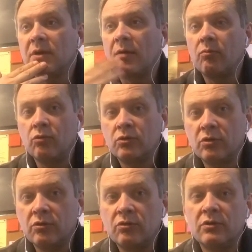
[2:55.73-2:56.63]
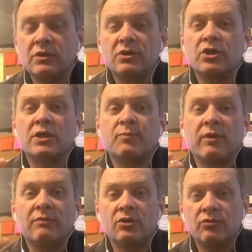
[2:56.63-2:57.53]
работаю, сейчас
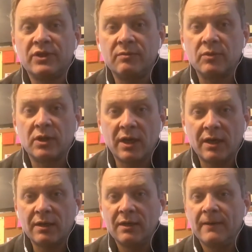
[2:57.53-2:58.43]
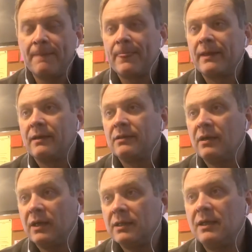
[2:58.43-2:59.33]
провожу семинары
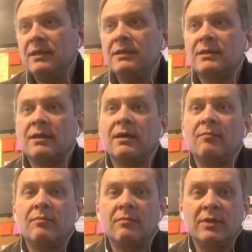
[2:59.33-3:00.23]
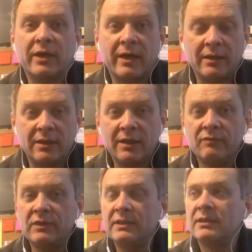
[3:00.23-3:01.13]
на английском,
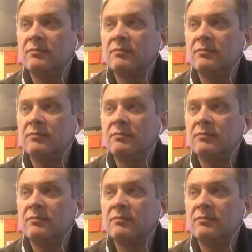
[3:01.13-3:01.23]
многодневные